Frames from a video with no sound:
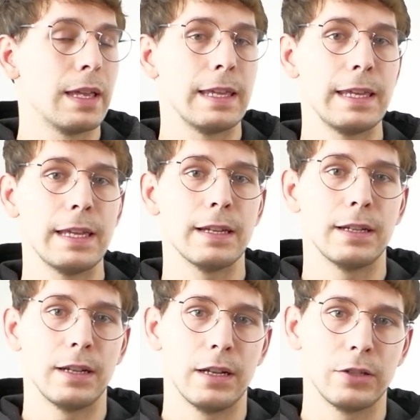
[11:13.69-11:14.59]
И
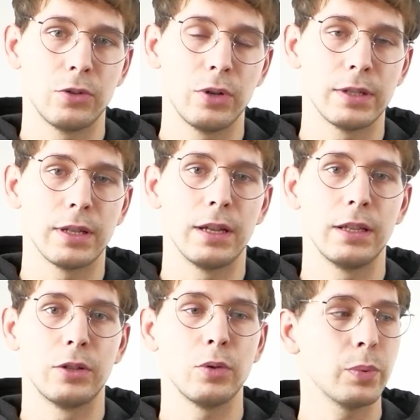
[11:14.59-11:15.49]
а, с другой
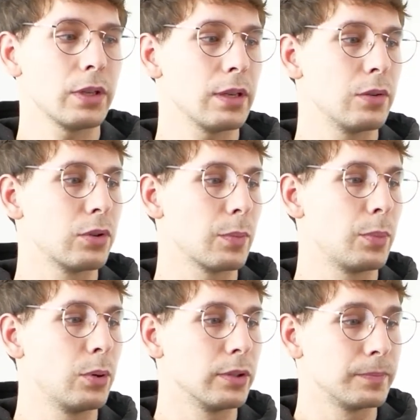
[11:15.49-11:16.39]
стороны трубки
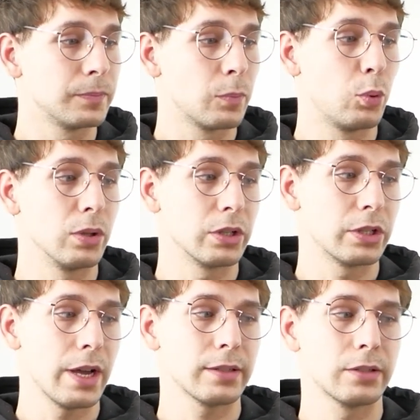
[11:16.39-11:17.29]
укреплен полый
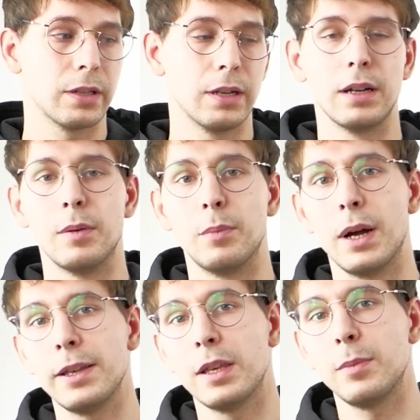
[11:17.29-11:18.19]
шар с а,
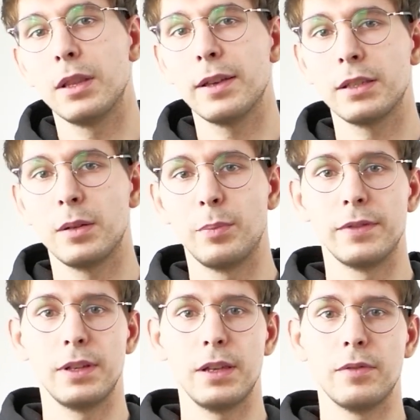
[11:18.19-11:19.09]
маленькими отверстиями по
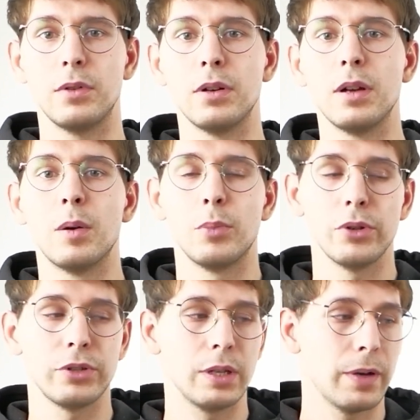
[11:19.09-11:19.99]
всей его
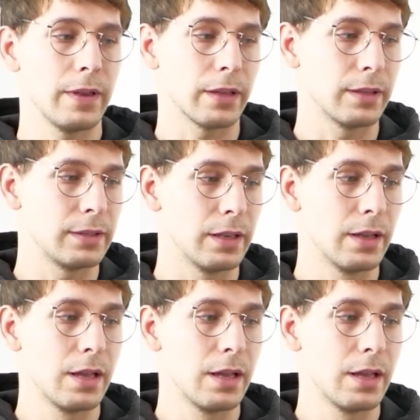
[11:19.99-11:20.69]
площади поверхности.